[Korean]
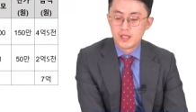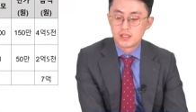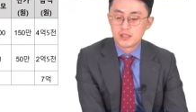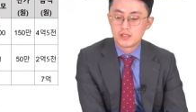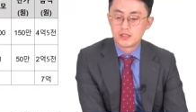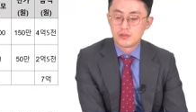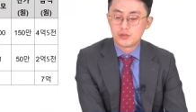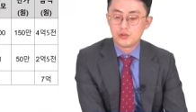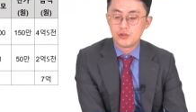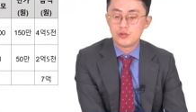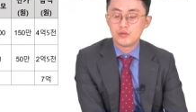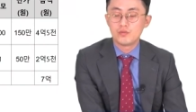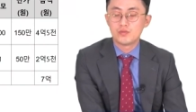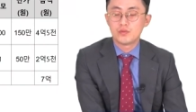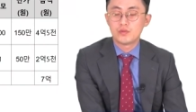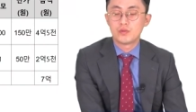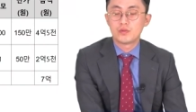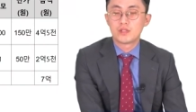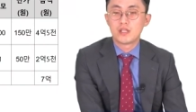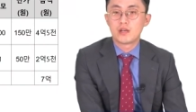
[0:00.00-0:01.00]
그 수용
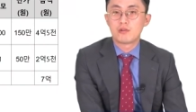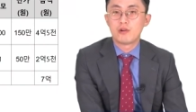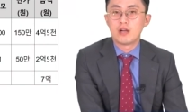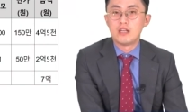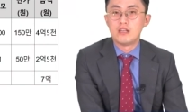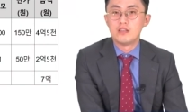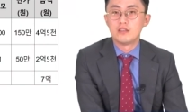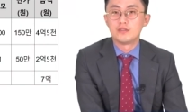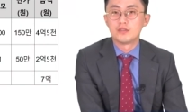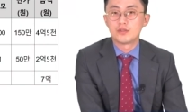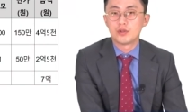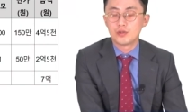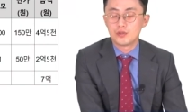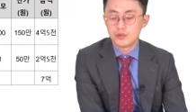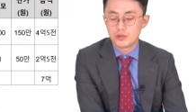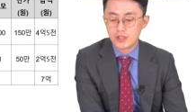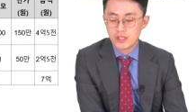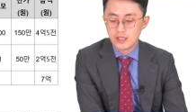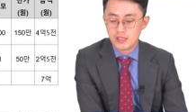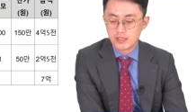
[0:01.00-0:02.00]
부동산 관련
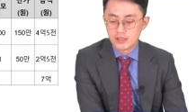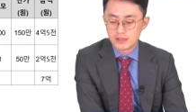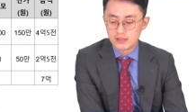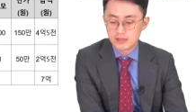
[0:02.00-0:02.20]
서류랑